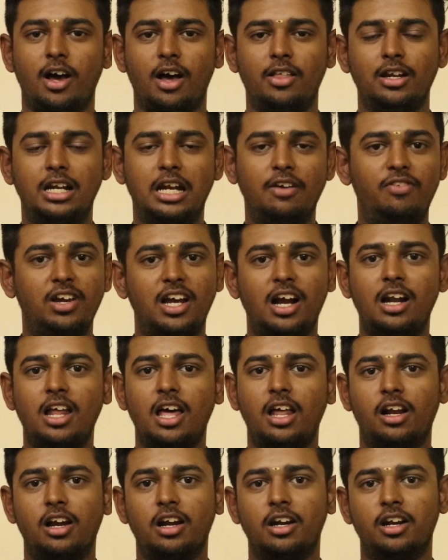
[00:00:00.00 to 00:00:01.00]
அது
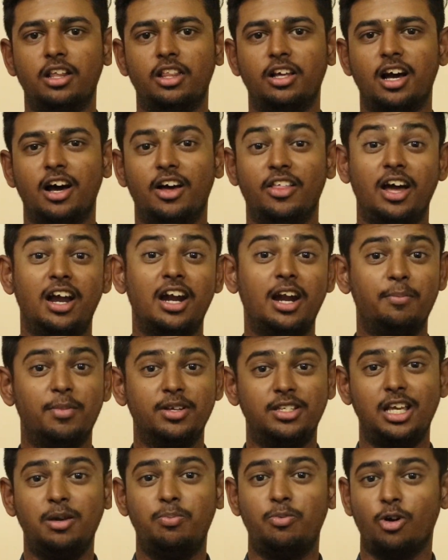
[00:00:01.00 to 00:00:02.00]
டிஃபிகல்ட்டாக இருக்குன்றதுக்காக தான் நம்ம
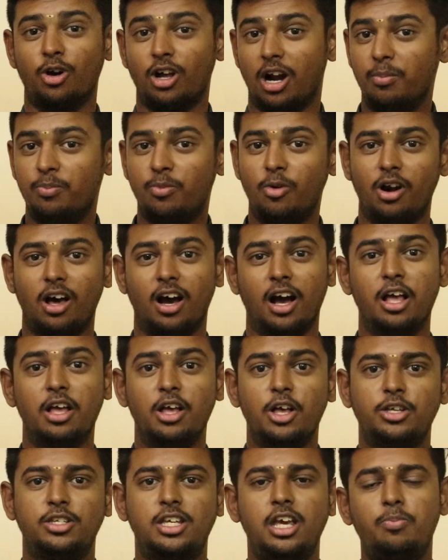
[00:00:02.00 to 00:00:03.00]
சி ப்ரோக்ராம் போனாங்க
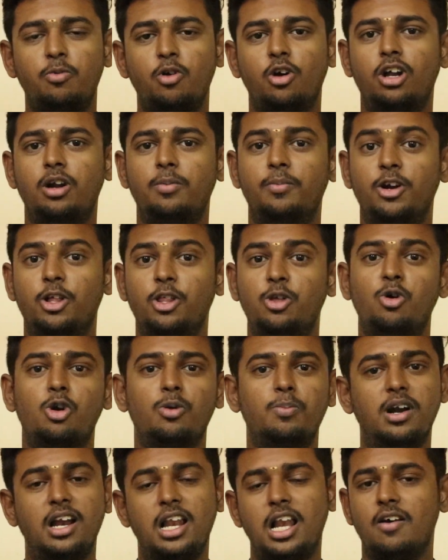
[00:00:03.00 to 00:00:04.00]
சி ப்ரோக்ராம்ன்றது
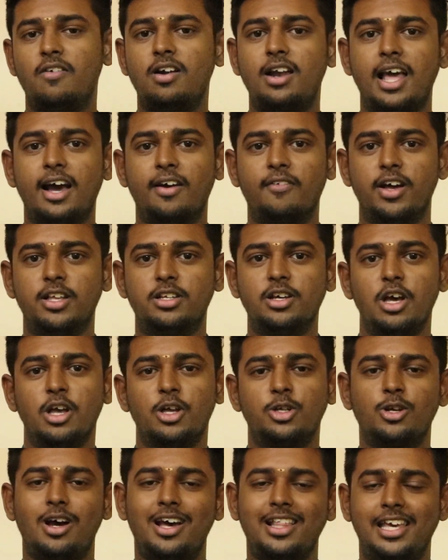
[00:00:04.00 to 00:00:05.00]
ஒரு மிடில் லெவல் லாங்குவேஜ்
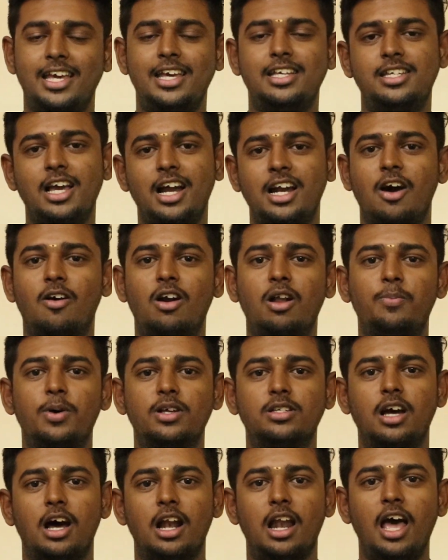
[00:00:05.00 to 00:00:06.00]
ஸோ அது ஈஸியாக
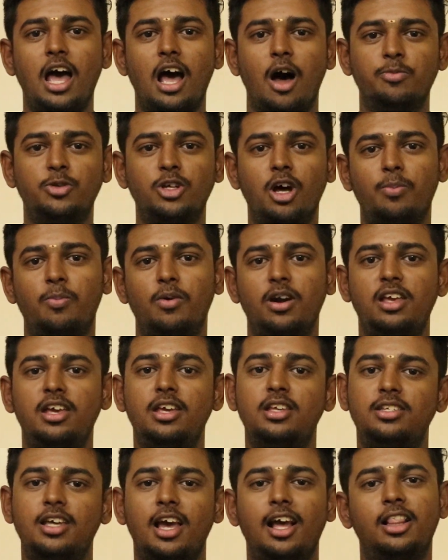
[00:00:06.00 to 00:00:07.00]
டெவலப்பர்ஸால் அப்சர்வ் பண்ணி
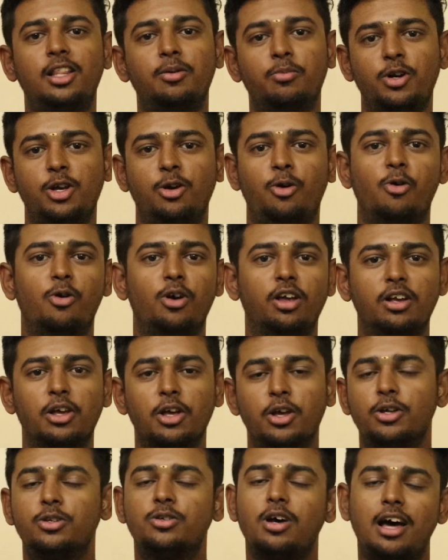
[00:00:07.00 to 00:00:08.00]
ஈஸியாக எழுத முடியும் கோடிங்
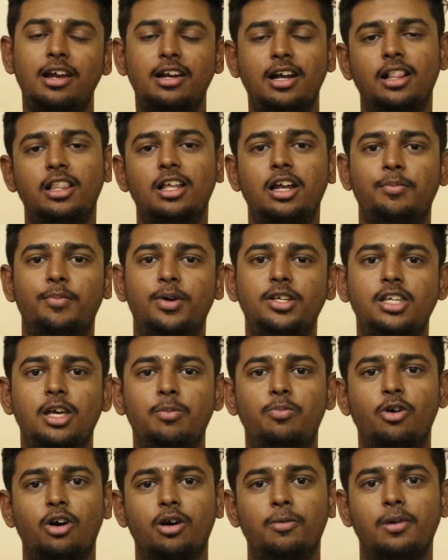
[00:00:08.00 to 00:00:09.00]
ஸோ அதனால தான் நம்ம சி
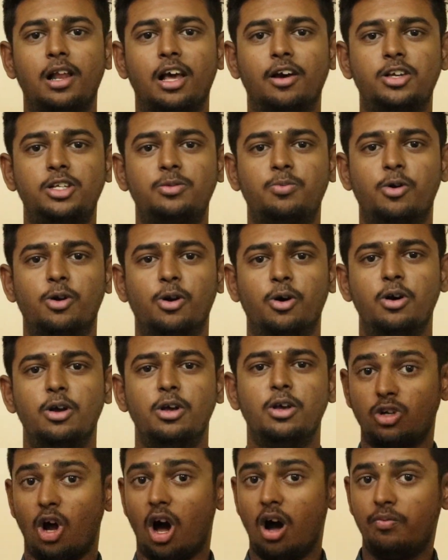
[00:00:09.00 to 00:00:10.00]
ப்ரோக்ராம் லாங்குவேஜ் போனோம்
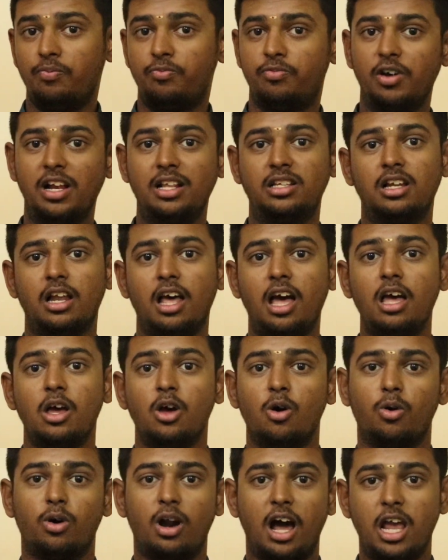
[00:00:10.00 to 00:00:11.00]
டாப் ஃபீல்ட்ஸில்
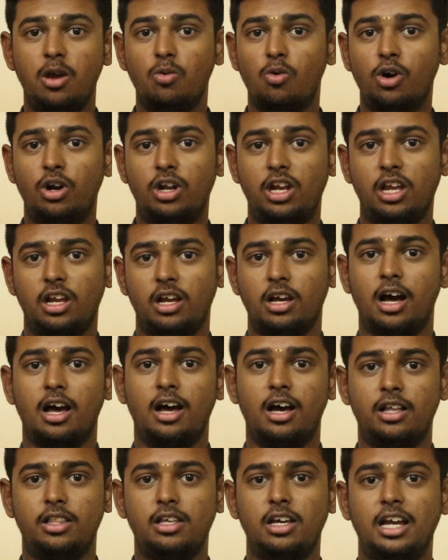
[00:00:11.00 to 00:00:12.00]
ஒரு ஐஓடி
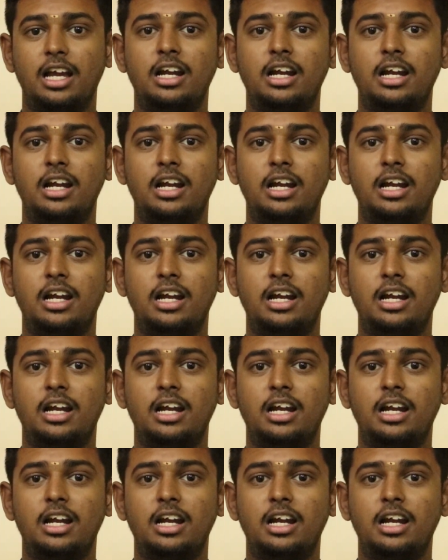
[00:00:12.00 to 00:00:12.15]
அது